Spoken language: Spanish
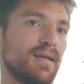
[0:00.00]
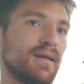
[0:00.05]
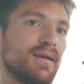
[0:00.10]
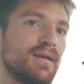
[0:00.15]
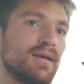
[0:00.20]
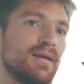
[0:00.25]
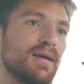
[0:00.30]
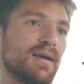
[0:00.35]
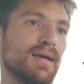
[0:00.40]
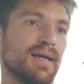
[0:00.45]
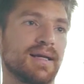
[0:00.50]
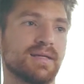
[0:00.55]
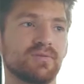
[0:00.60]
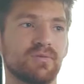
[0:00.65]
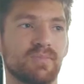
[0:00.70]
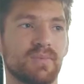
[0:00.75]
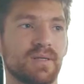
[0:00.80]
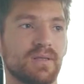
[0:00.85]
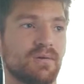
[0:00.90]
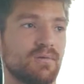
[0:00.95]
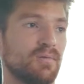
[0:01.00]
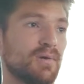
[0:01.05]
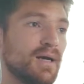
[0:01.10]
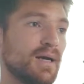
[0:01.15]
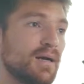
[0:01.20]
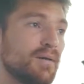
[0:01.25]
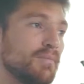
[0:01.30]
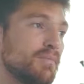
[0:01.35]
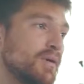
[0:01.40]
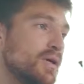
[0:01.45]
En el caso
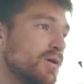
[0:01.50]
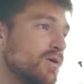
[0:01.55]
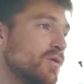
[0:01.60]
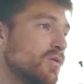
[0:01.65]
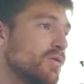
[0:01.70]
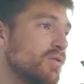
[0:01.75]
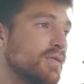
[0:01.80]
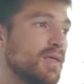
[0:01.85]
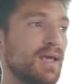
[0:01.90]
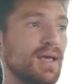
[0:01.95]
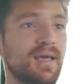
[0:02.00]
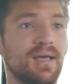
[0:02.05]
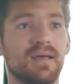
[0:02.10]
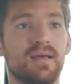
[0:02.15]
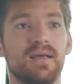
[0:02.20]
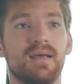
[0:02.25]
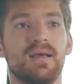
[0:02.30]
particular mío de